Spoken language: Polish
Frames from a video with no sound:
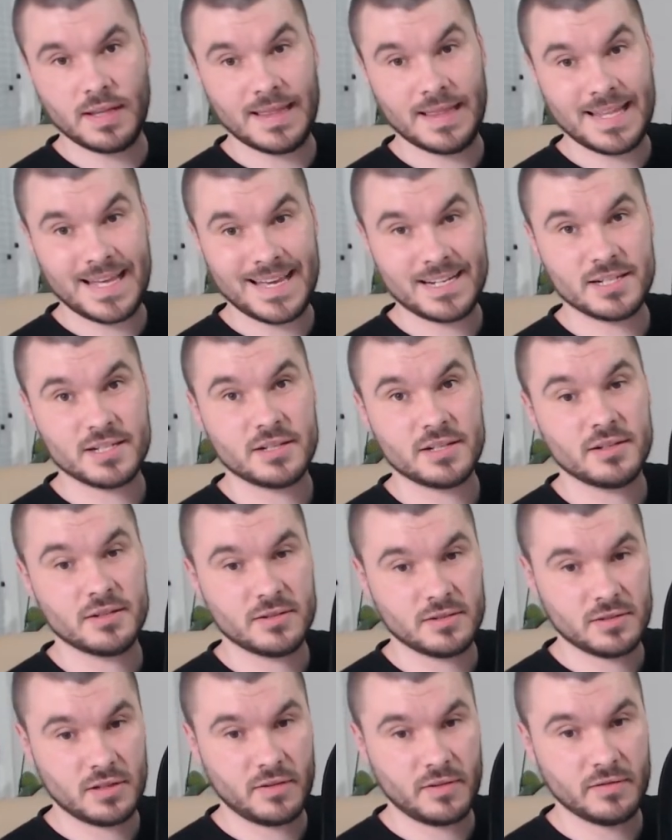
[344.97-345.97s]
nasz
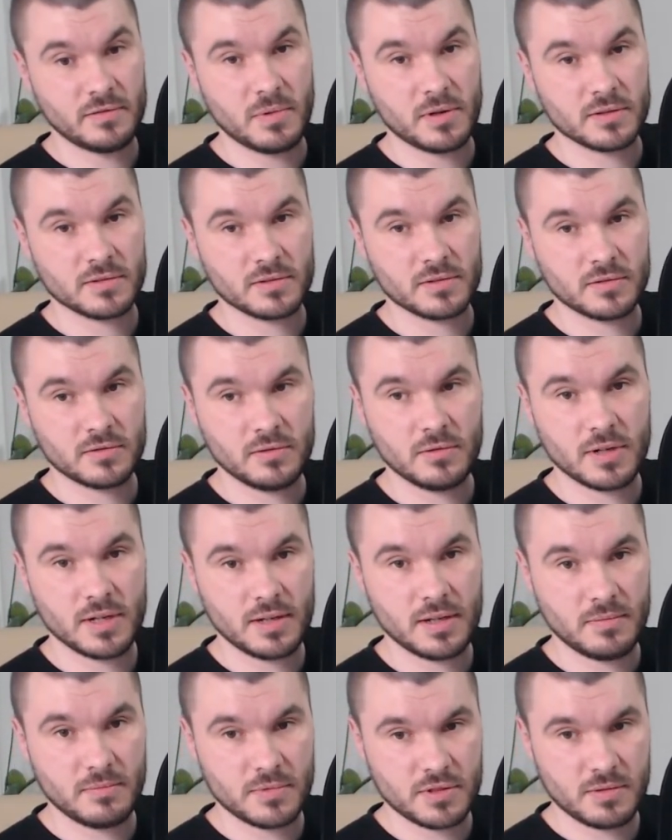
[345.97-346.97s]
softbox,
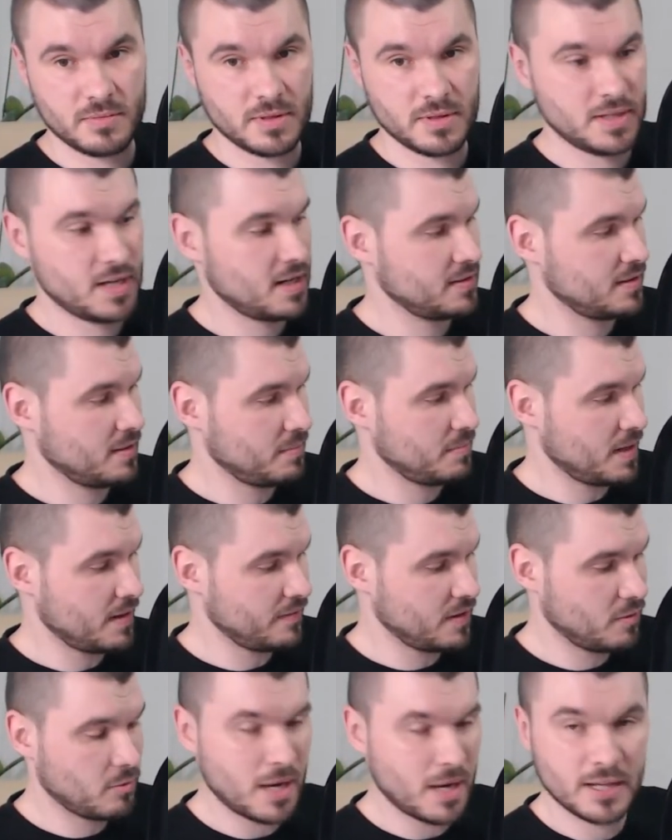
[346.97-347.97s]
który możemy teraz
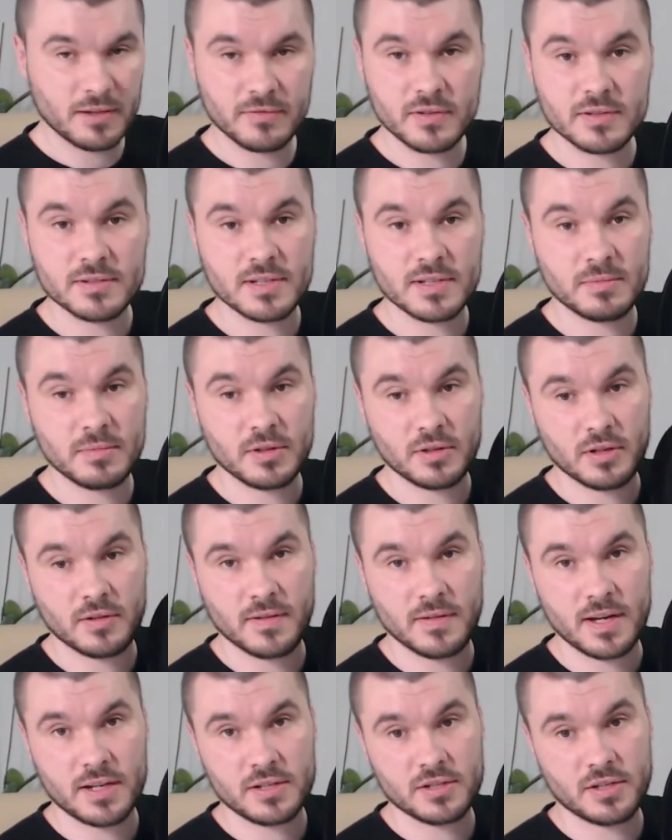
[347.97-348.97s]
naprawdę łatwo
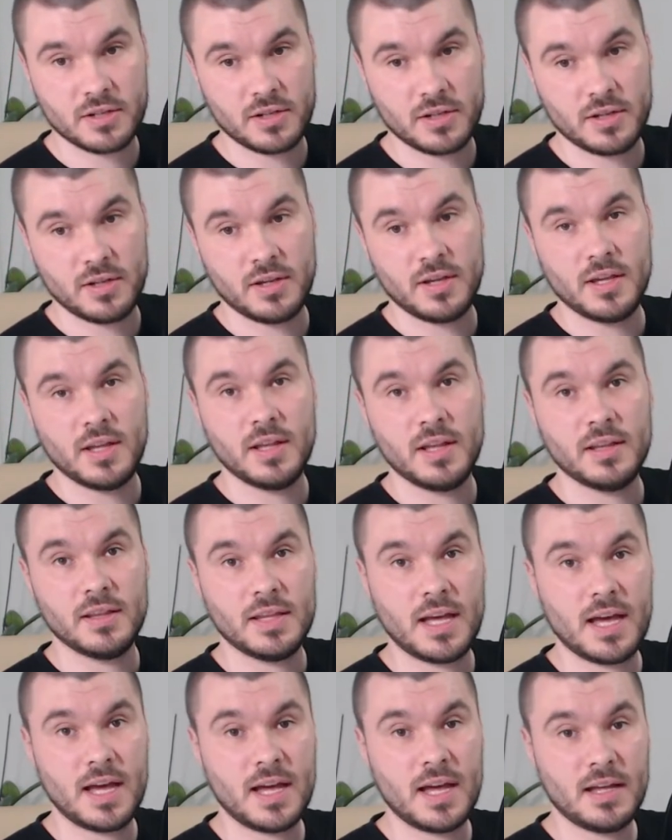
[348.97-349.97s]
zamontować
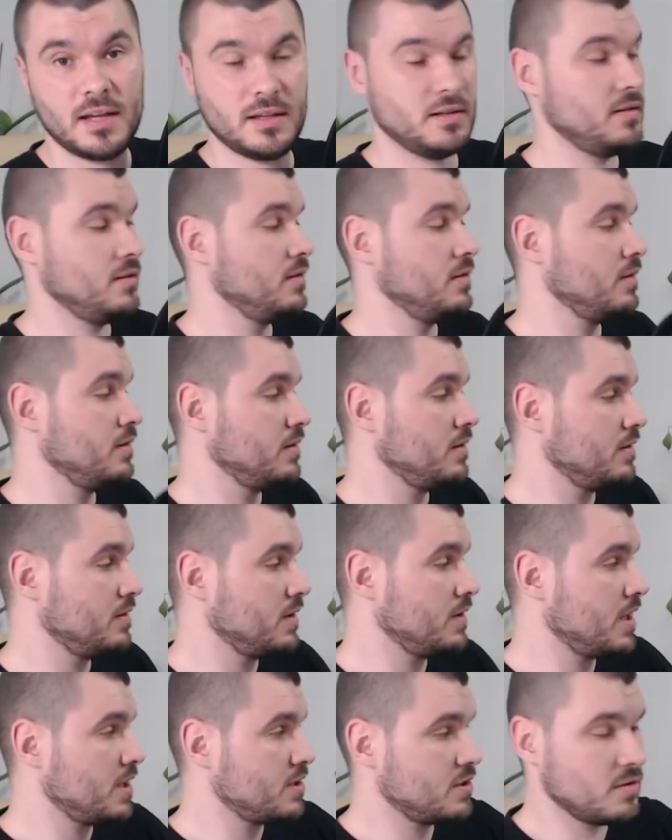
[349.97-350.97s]
na
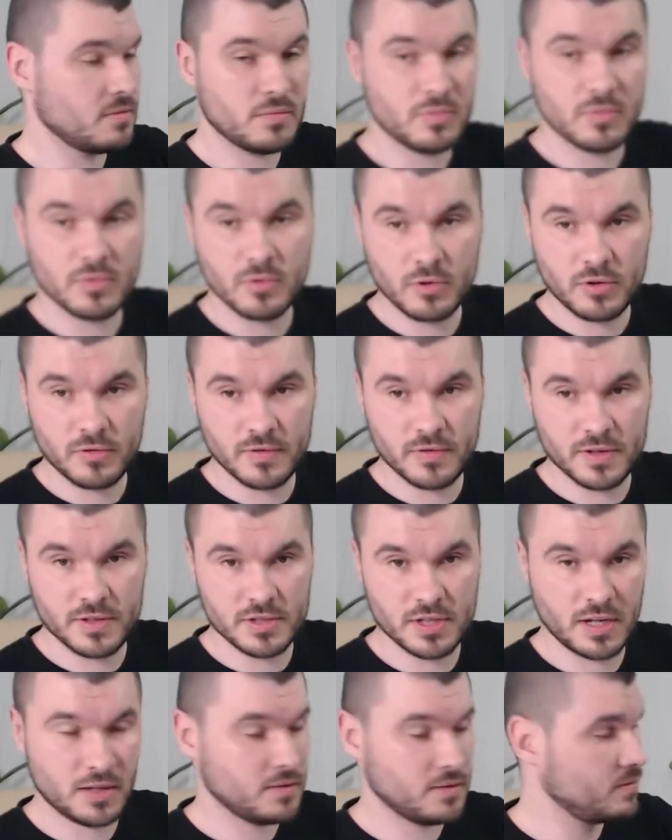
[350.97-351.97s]
naszym
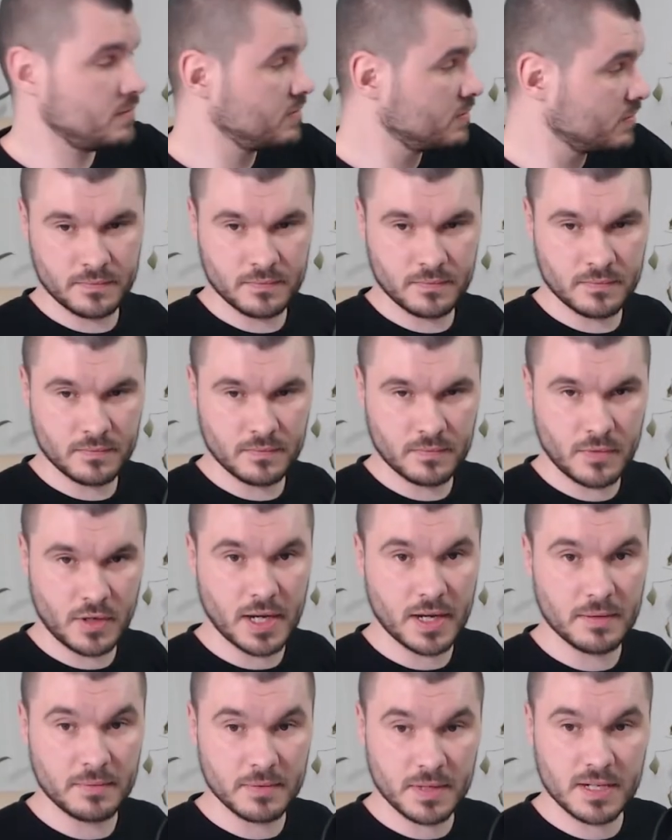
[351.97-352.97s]
uchwycie. Ok,
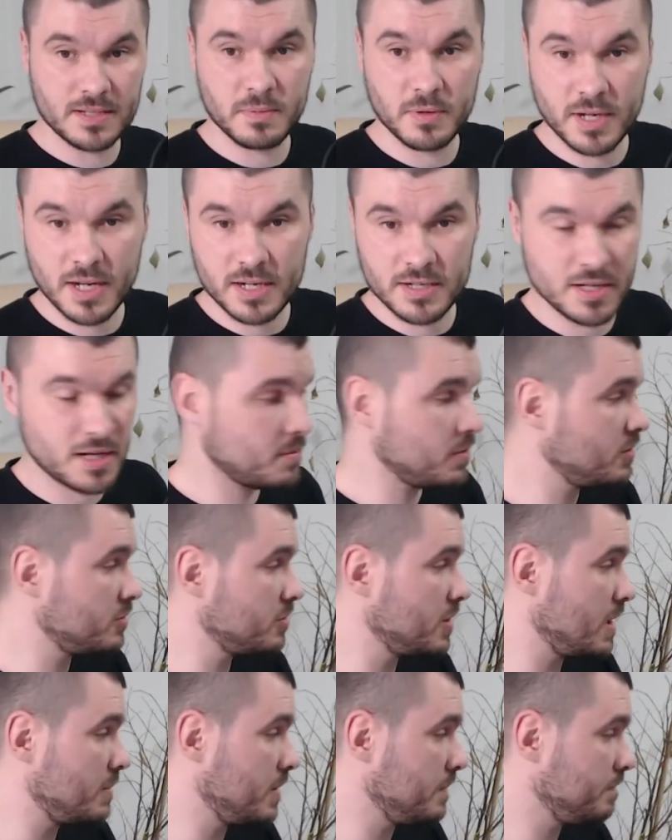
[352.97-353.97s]
teraz pokażę jak
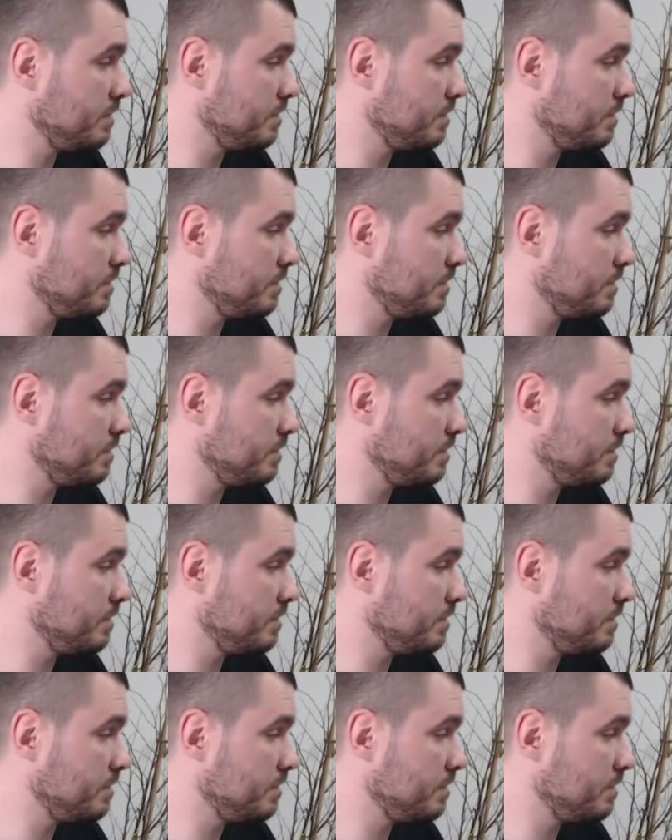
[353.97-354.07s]
montujemy.